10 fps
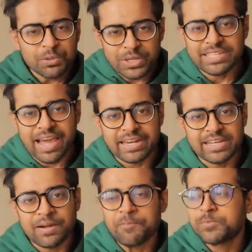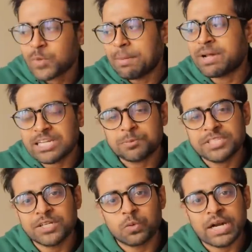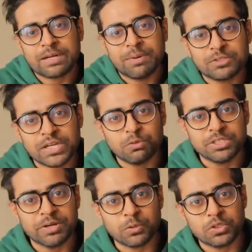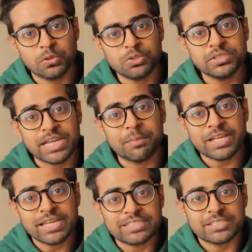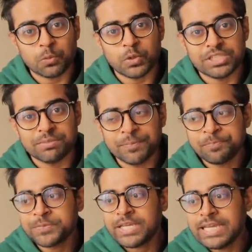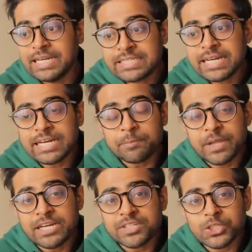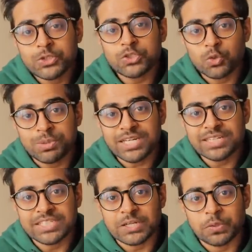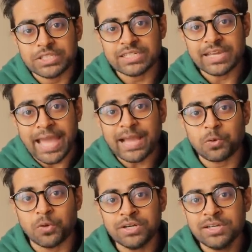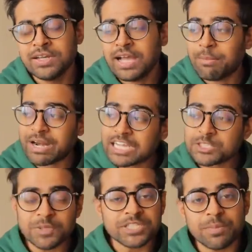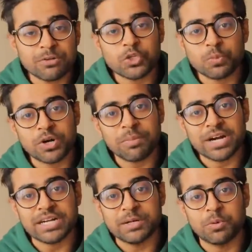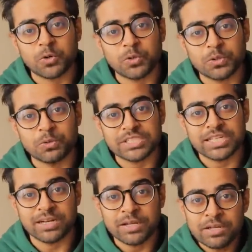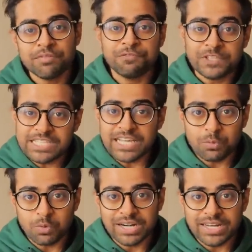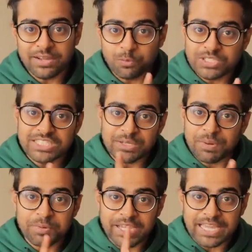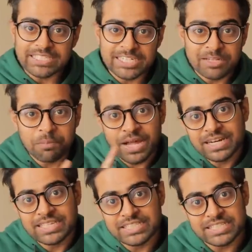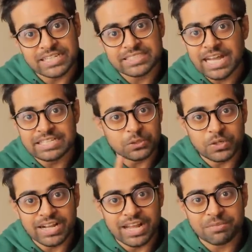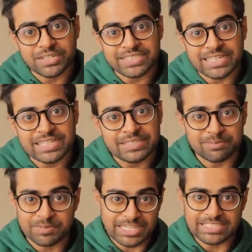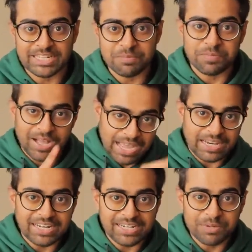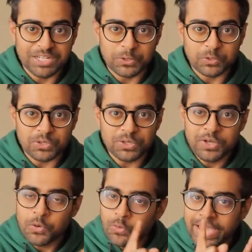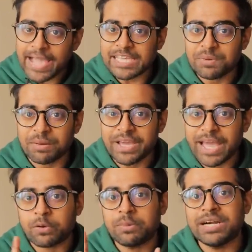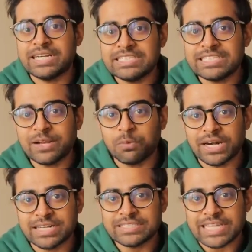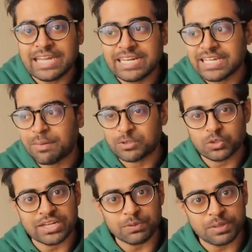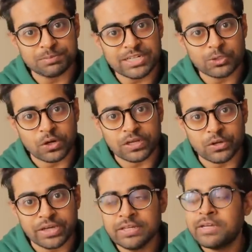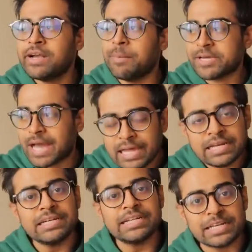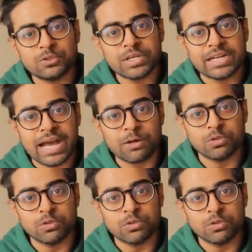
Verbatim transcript: ইউ গেট দ্য আইডিয়া আমার আশপাশের কোনো একটা মানুষকে খুঁজে বের করতে হইতো যে আমাকে এই কাজটা করে দিবে ইন্টারনেট পেনিট্রেশনের সুবিধাটা যেটা হয়েছে এখন আমার আশপাশের মানুষের উপর আমার আর নির্ভর করতে হচ্ছে না ফিজিক্যাল ওয়ার্ল্ডে ওই যে যেভাবে এইচ এন এম বাংলাদেশ থেকে জাহাজে করে গার্মেন্টস এনে এইচ এন এম আয়ারল্যান্ডে বিক্রি করতো ওই একইভাবে এখন আমরা ডিজিটাল ওয়ার্ল্ডে চাইলেই আমার যদি একটা ওয়েবসাইট দরকার হয় আমি আয়ারল্যান্ডের একজনকে না